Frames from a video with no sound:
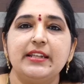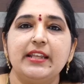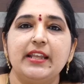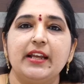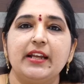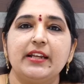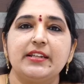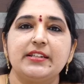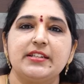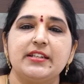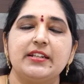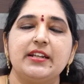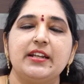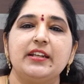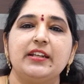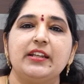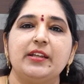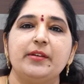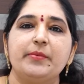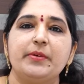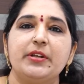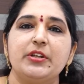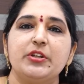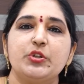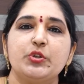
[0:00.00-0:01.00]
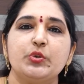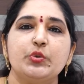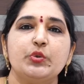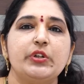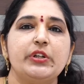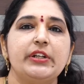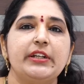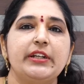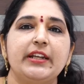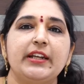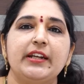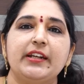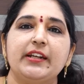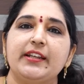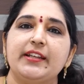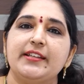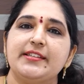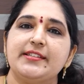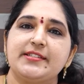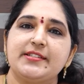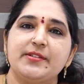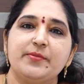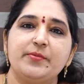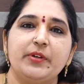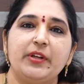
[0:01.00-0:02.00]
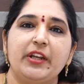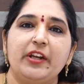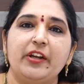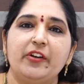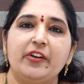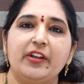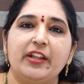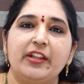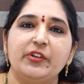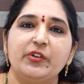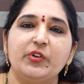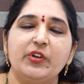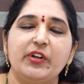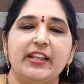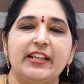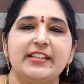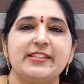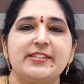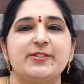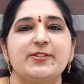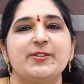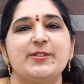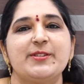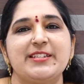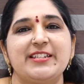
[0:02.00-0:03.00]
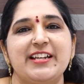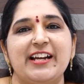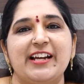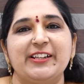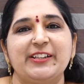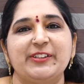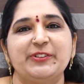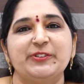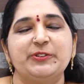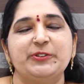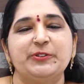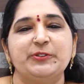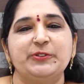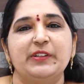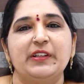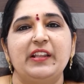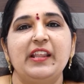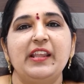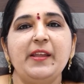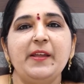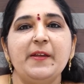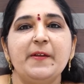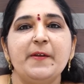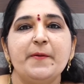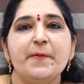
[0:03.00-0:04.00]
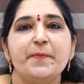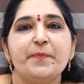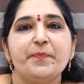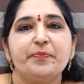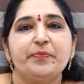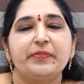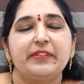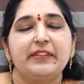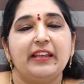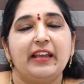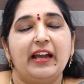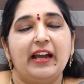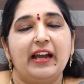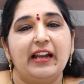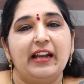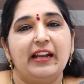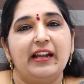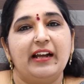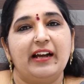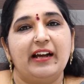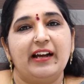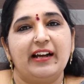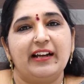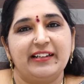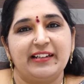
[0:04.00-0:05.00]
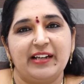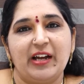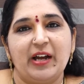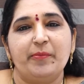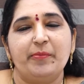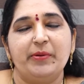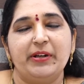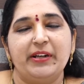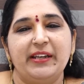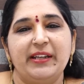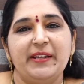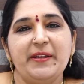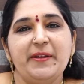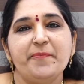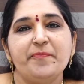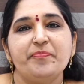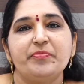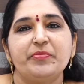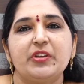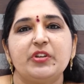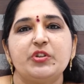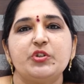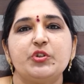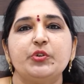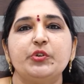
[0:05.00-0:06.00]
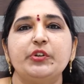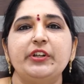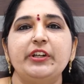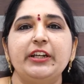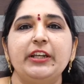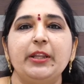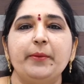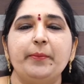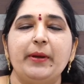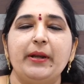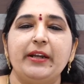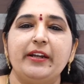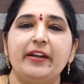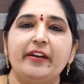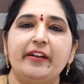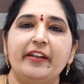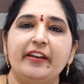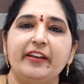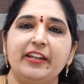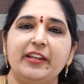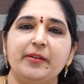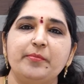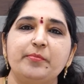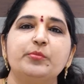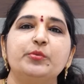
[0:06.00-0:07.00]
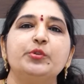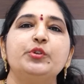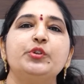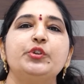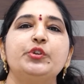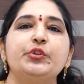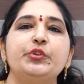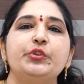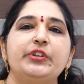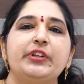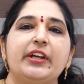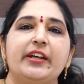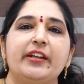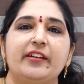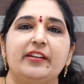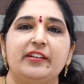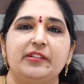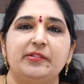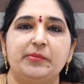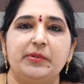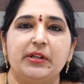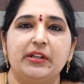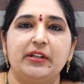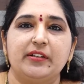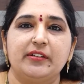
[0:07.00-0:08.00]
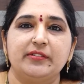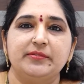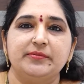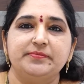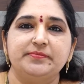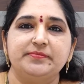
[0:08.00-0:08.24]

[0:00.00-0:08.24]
అనే అక్షరానికి మరి షూరిటీ అంటే ఇష్టం ఏంటి అది కూడా ఎస్తో స్టార్ట్ అవుతుంది కాబట్టి షూరిటీ పెట్టడానికి ముందు ఉంటారనమాట